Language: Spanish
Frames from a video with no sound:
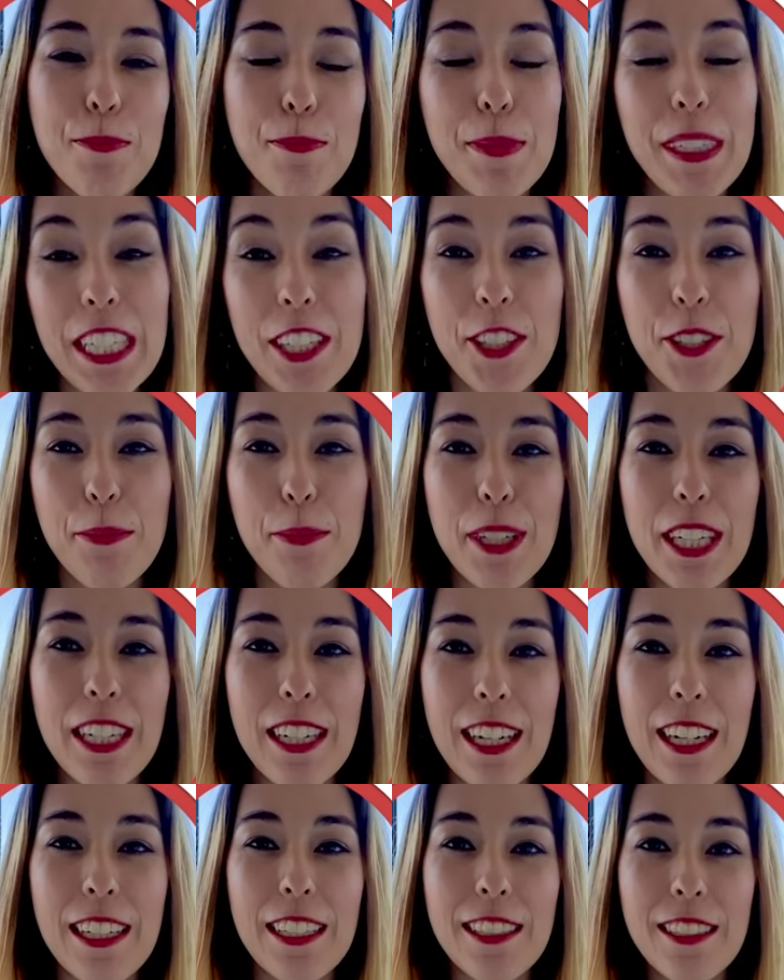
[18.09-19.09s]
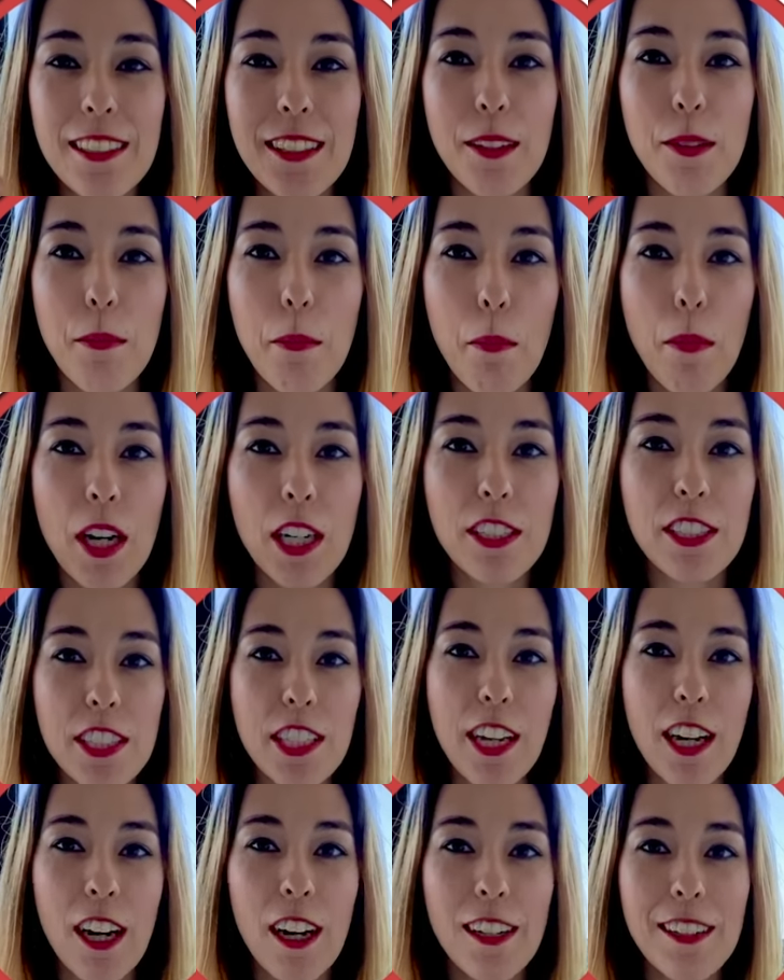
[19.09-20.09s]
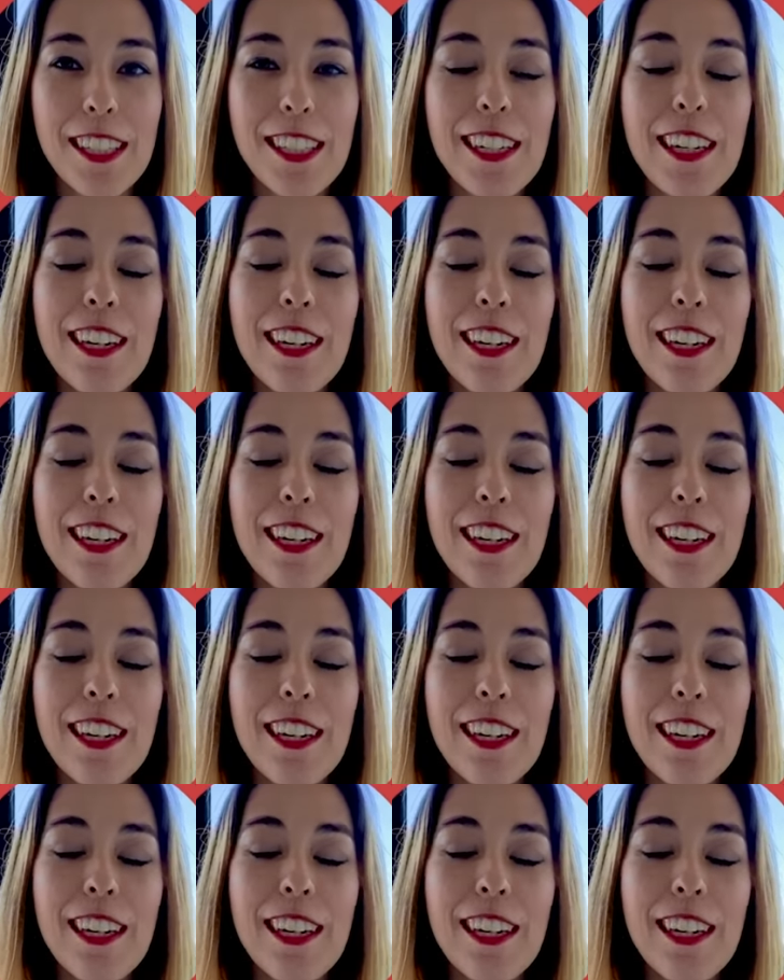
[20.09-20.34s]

Mi nombre es Marcia.